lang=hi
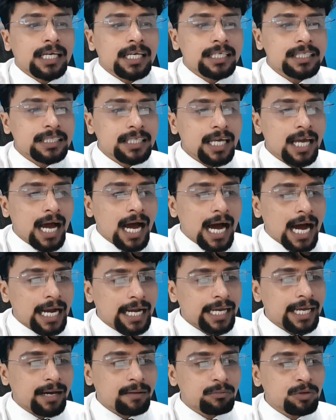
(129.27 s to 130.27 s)
इसके
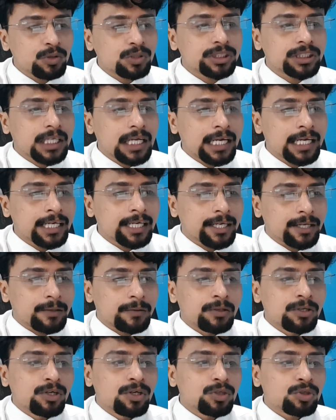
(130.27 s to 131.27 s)
आगे हम लोग चलेंगे
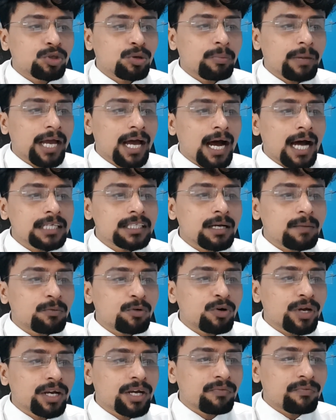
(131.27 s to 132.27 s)
तो मैं आज
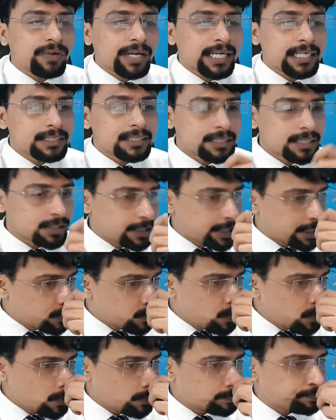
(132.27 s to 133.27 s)
आपको एक वैकेंसी दे दूं